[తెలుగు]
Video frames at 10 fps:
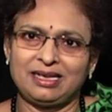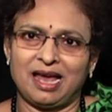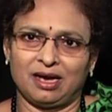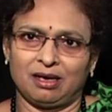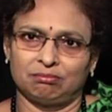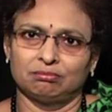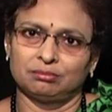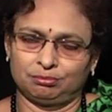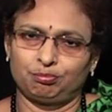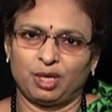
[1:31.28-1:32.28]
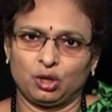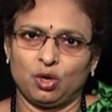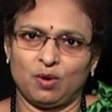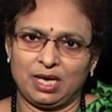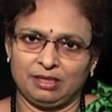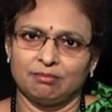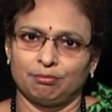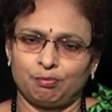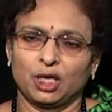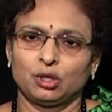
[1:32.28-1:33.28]
ఇలాగా పట్టుకోవాలి
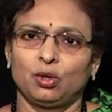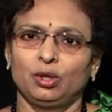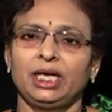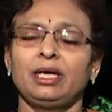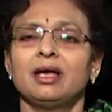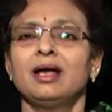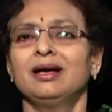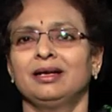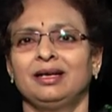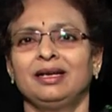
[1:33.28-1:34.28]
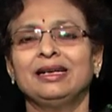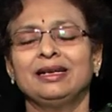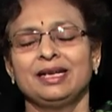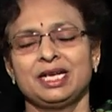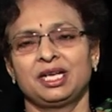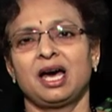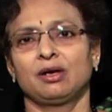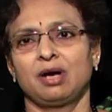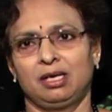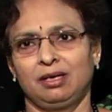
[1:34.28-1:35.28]
పట్టుకొని
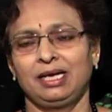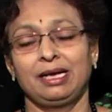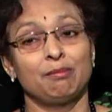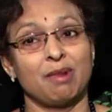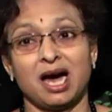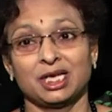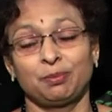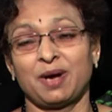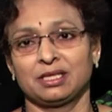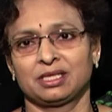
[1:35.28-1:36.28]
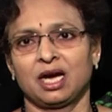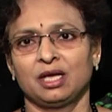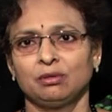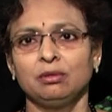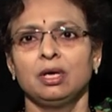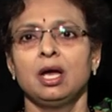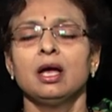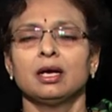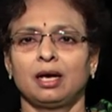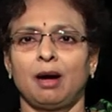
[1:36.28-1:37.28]
నిటారుగా అంటే మార్చ్ పాస్ట్ కాదు
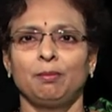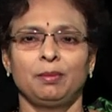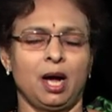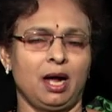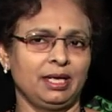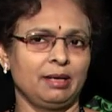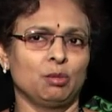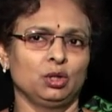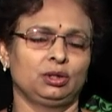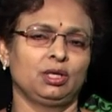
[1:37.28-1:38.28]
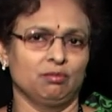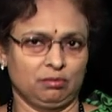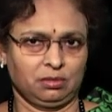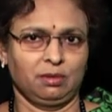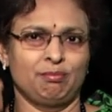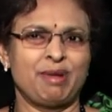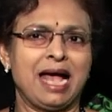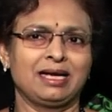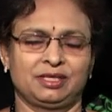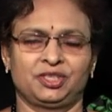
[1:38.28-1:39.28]
కం అంటే మొత్తం
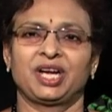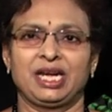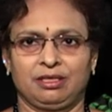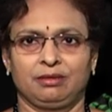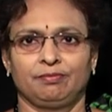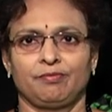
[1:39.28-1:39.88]
బ్యాక్ స్ట్రైట్